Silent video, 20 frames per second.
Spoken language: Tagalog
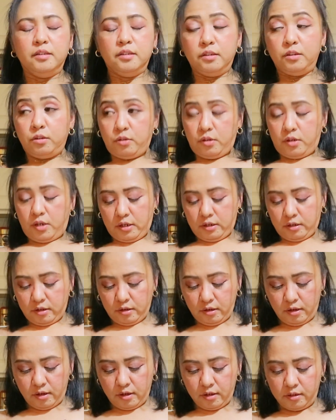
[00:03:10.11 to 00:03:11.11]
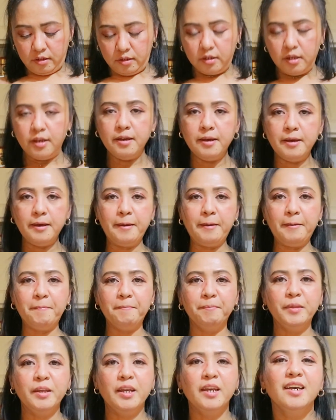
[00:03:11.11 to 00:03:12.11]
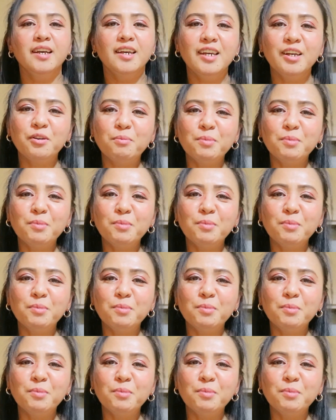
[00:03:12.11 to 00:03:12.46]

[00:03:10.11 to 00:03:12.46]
So, yan guys. Eh,